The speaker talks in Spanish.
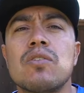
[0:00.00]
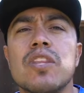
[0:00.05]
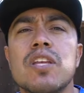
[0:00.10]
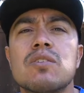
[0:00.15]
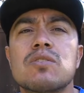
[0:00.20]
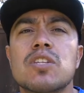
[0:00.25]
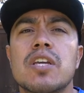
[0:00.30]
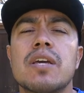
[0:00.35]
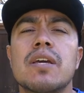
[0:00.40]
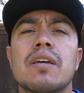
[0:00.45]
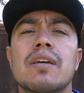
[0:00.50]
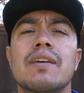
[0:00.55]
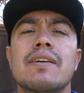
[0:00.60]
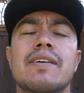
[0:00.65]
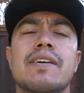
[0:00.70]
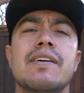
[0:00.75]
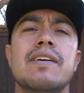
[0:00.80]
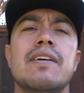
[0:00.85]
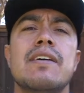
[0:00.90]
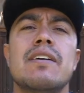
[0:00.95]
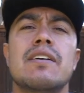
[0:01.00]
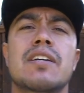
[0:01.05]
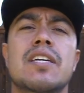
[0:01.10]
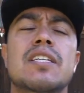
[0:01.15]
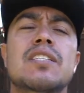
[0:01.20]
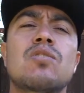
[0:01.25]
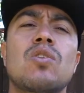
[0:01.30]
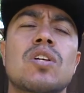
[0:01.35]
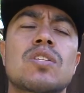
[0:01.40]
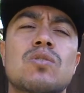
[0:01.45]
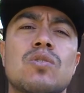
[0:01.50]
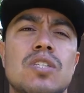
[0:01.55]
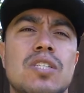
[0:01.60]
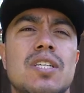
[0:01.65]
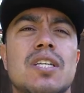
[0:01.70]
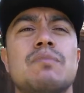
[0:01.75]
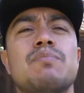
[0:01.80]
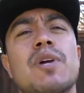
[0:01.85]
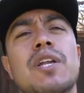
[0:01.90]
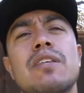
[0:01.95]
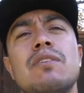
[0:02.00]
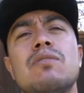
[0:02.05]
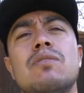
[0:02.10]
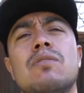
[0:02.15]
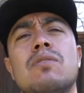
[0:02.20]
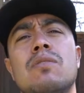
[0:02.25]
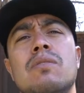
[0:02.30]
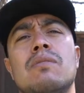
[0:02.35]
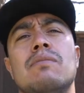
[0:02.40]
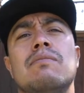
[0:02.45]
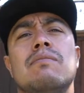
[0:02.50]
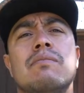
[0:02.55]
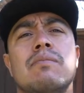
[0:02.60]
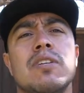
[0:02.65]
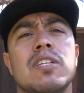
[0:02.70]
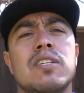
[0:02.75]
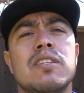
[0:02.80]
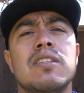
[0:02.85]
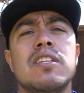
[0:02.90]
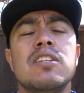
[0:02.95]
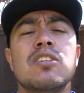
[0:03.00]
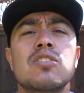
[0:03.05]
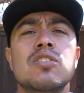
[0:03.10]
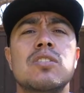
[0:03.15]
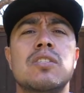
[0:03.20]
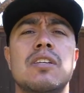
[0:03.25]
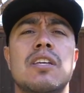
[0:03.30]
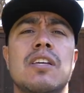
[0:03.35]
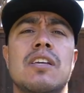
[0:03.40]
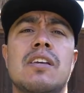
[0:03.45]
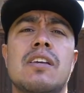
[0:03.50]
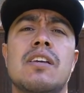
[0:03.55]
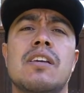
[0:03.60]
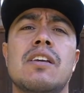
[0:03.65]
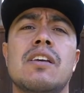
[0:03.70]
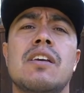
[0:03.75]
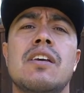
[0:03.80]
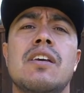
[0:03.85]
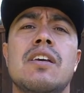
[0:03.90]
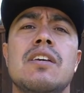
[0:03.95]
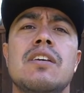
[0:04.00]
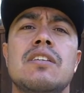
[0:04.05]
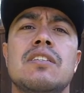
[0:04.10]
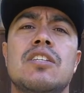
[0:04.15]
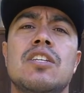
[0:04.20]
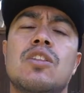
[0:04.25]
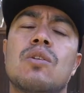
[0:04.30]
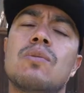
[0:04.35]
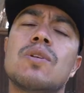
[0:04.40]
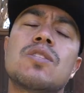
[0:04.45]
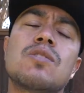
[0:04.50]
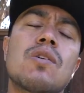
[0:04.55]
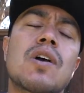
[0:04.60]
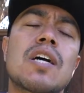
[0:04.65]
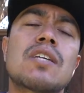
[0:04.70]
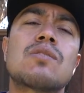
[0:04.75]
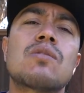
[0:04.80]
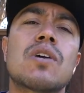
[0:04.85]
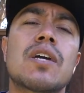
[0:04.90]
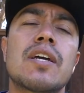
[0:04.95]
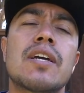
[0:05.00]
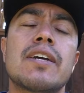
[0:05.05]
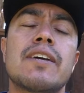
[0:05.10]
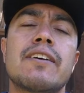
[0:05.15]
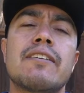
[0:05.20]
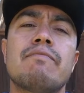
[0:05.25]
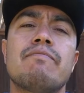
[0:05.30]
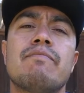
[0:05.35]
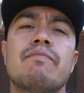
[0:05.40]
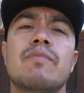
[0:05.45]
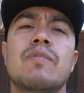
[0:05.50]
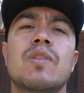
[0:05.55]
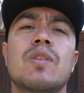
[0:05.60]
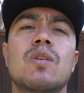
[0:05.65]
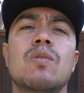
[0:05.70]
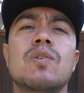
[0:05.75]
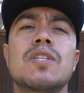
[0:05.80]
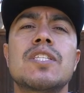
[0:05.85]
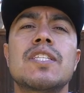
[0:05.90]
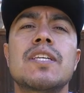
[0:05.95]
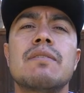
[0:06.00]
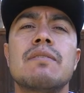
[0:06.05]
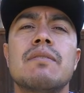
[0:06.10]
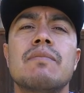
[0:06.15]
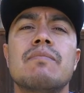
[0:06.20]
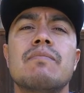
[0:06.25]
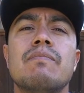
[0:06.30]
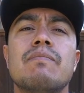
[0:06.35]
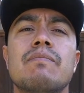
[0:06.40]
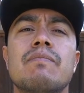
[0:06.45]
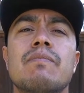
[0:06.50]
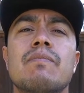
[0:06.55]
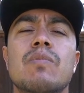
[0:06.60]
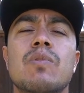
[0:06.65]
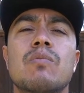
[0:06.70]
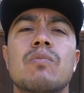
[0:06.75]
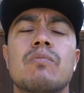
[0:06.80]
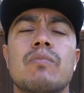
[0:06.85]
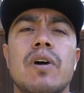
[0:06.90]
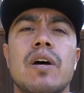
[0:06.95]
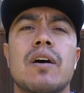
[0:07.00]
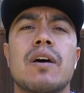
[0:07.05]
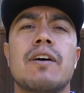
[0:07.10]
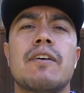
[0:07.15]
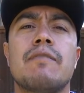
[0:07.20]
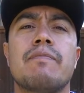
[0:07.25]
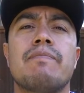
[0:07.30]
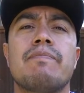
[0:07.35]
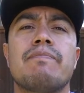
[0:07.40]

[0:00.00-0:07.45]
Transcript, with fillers: dinos qué, son las cosas que has perdido y dinos si, tuviste un caso que tuviste eh,